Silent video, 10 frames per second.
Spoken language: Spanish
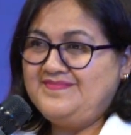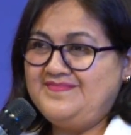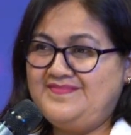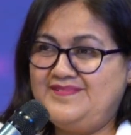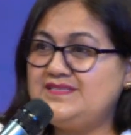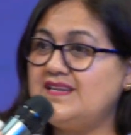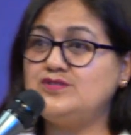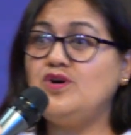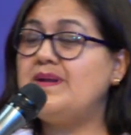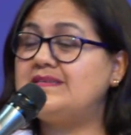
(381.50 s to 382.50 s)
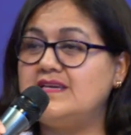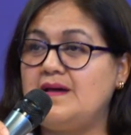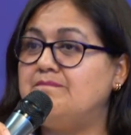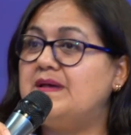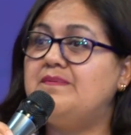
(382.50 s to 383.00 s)
Nuestras obras
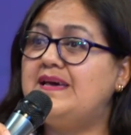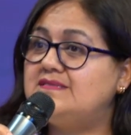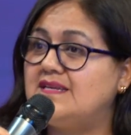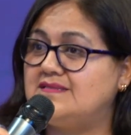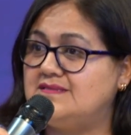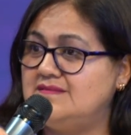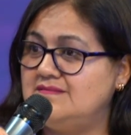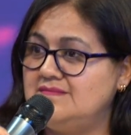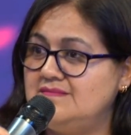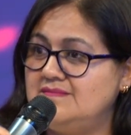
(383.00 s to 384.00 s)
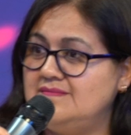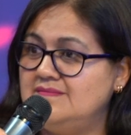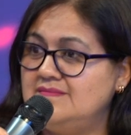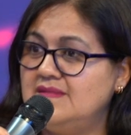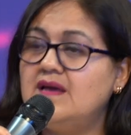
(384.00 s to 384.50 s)
eran perversas
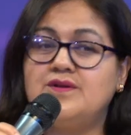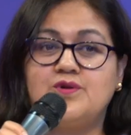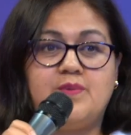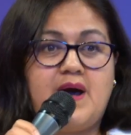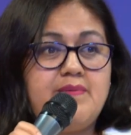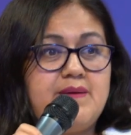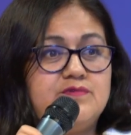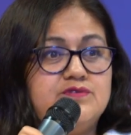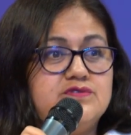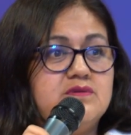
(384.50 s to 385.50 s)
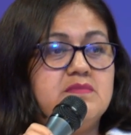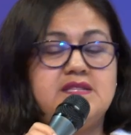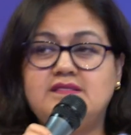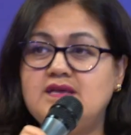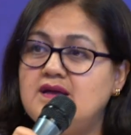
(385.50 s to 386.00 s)
robábamos,
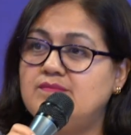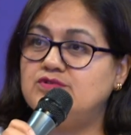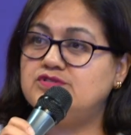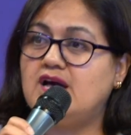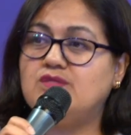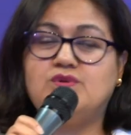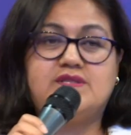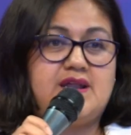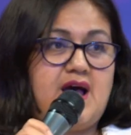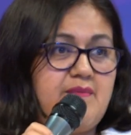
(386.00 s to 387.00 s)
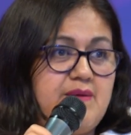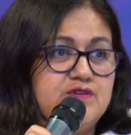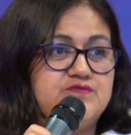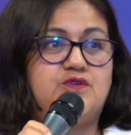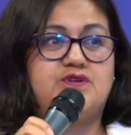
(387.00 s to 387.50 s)
mentíamos,
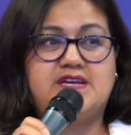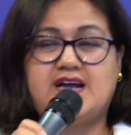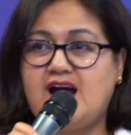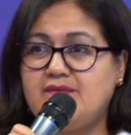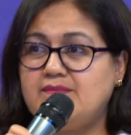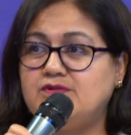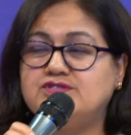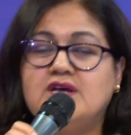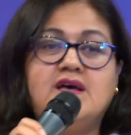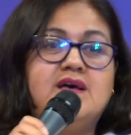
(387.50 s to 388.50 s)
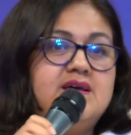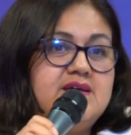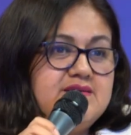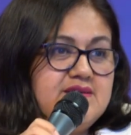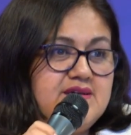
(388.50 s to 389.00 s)
adulterábamos, fornicábamos,
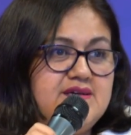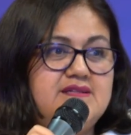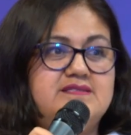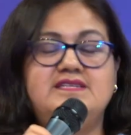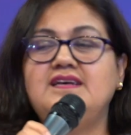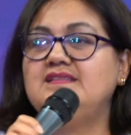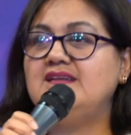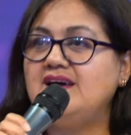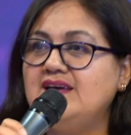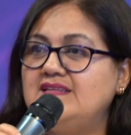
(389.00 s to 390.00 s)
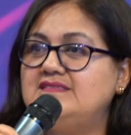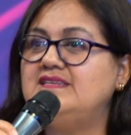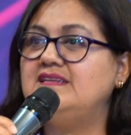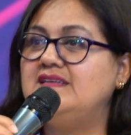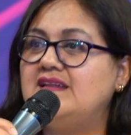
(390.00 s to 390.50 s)
etcétera,
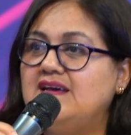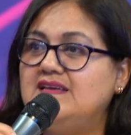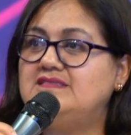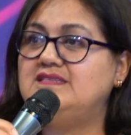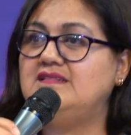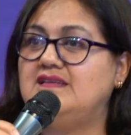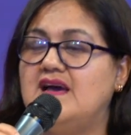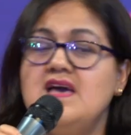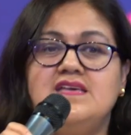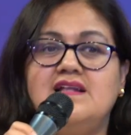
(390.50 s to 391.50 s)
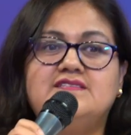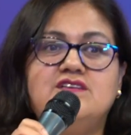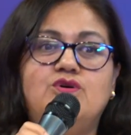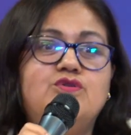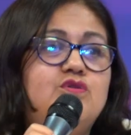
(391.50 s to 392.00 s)
etcétera, etcétera. Y el
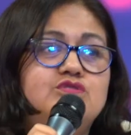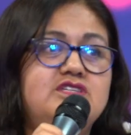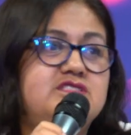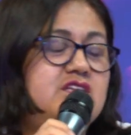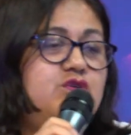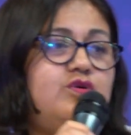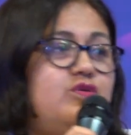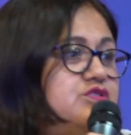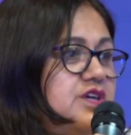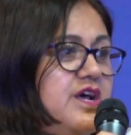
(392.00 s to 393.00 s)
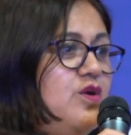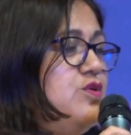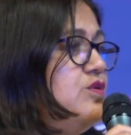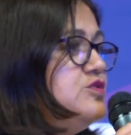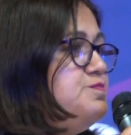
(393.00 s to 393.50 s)
Señor no nos diseñó, no nos creó,
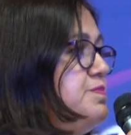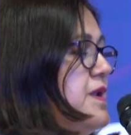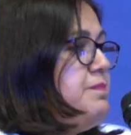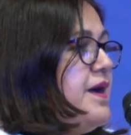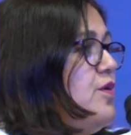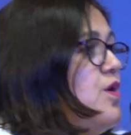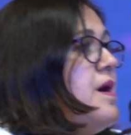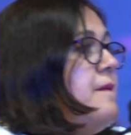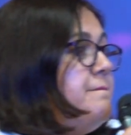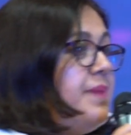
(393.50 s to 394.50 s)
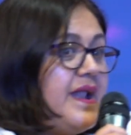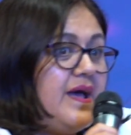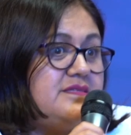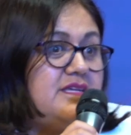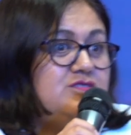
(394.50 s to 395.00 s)
no nos preparó para
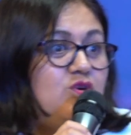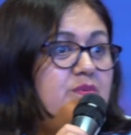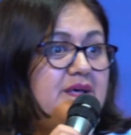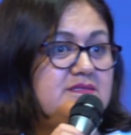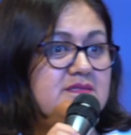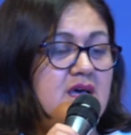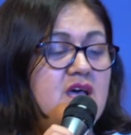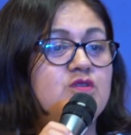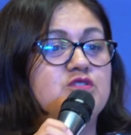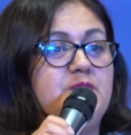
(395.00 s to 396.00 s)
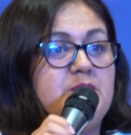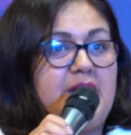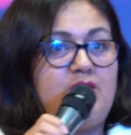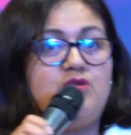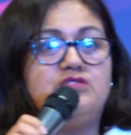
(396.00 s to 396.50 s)
esas obras. Nos
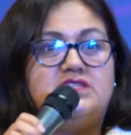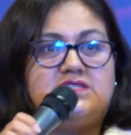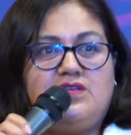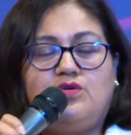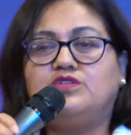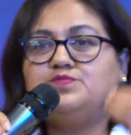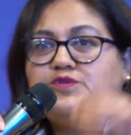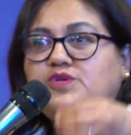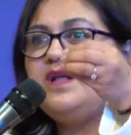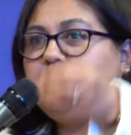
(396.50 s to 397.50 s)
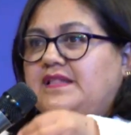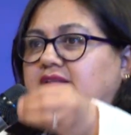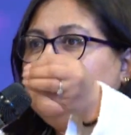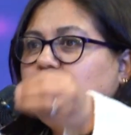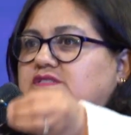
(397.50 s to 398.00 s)
preparó, nos diseñó, nos puso en el vientre
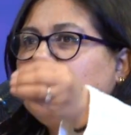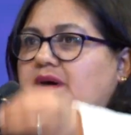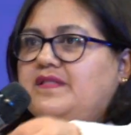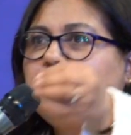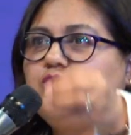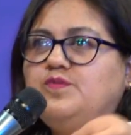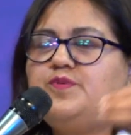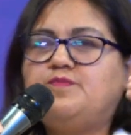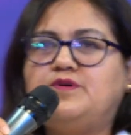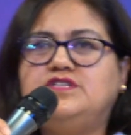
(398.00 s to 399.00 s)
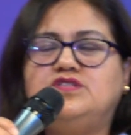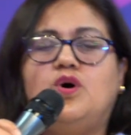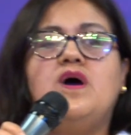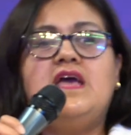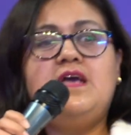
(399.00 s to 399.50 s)
de nuestra madre con un propósito
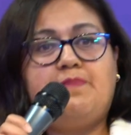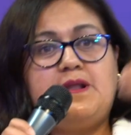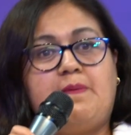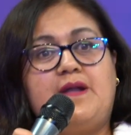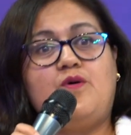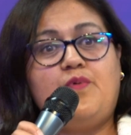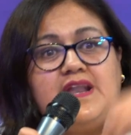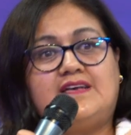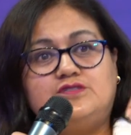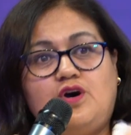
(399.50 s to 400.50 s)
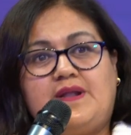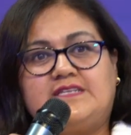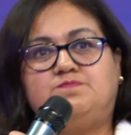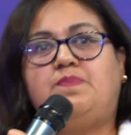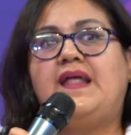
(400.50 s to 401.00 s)
y preparó buenas
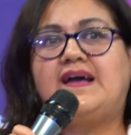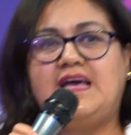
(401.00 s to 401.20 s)
obras. ¿Para qué?